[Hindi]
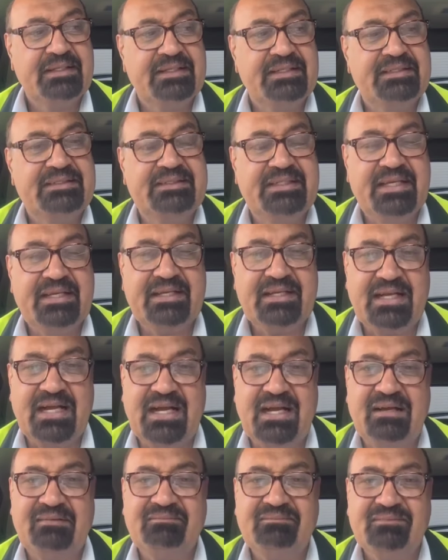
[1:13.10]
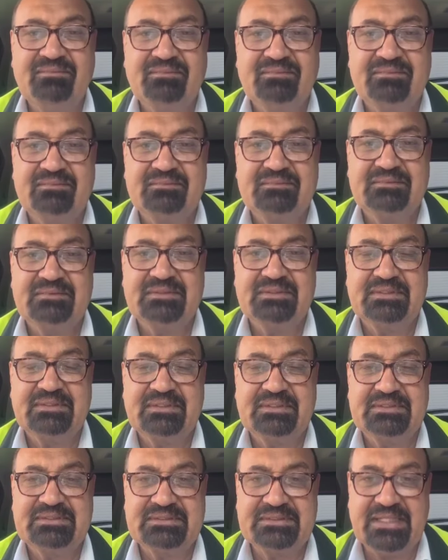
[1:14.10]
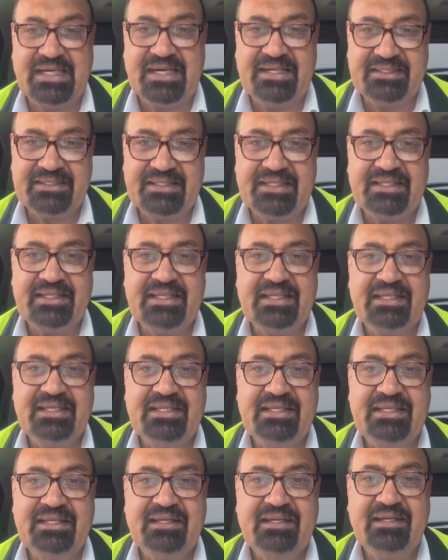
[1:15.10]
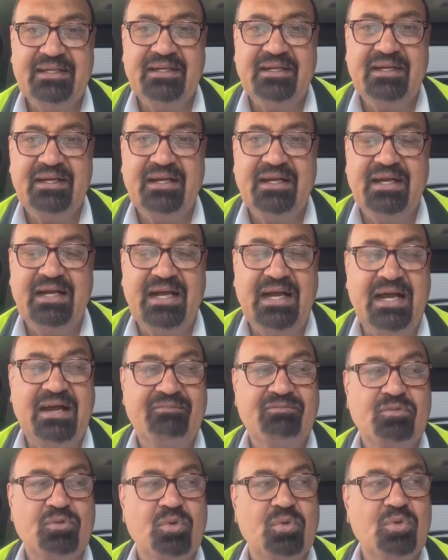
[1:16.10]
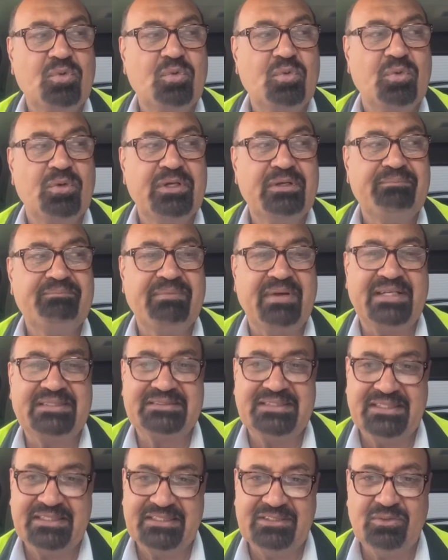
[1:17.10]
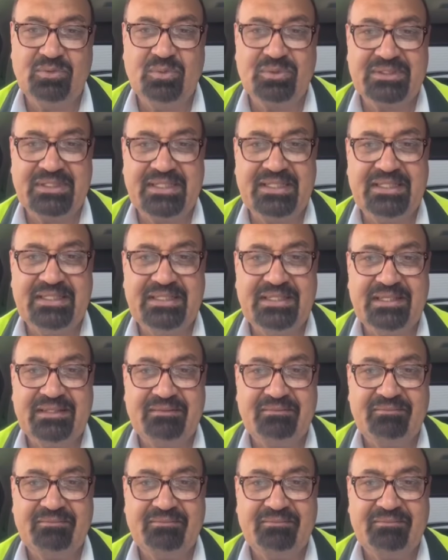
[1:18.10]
ये काम स्टार्ट करने के लिए आपको कोई पैसे की जरूरत नहीं है